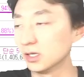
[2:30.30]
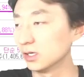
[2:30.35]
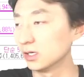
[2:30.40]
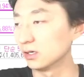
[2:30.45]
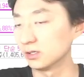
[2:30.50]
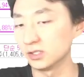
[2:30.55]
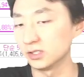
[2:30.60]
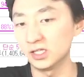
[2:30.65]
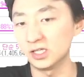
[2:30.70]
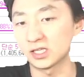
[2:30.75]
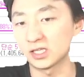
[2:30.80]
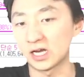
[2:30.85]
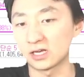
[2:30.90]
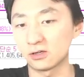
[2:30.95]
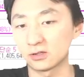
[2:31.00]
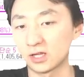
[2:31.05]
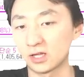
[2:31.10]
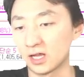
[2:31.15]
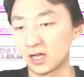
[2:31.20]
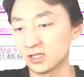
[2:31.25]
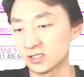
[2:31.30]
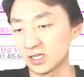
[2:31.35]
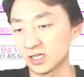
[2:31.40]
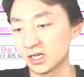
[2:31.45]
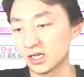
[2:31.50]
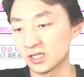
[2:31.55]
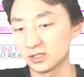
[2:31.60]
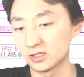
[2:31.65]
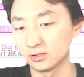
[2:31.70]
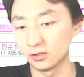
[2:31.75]
이 가격대
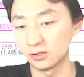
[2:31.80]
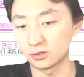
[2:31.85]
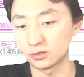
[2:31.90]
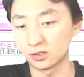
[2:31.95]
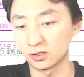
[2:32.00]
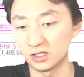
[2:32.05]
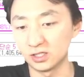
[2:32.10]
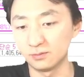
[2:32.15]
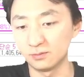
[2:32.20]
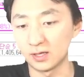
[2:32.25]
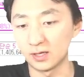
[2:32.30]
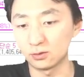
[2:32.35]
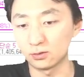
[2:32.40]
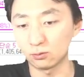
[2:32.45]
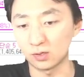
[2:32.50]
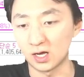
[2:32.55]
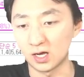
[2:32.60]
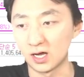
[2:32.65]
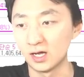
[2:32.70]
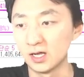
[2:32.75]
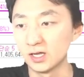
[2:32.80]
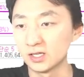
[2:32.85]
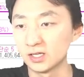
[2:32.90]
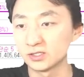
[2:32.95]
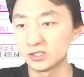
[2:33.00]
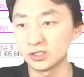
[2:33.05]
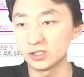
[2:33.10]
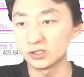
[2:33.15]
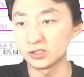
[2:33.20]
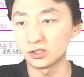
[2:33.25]
제가 드렸던 이 매도가
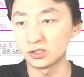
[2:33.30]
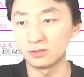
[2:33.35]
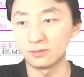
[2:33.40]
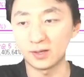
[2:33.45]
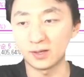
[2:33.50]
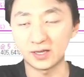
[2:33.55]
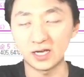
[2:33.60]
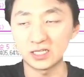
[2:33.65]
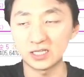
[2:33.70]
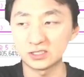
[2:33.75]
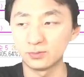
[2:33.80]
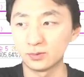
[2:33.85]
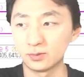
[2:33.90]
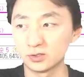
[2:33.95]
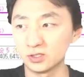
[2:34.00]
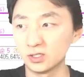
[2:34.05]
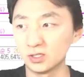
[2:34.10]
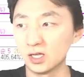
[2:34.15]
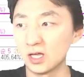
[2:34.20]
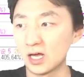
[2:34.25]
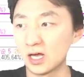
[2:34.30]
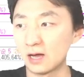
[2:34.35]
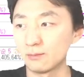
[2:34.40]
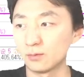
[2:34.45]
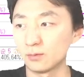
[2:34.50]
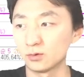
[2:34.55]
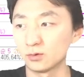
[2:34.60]
7,240원은 한번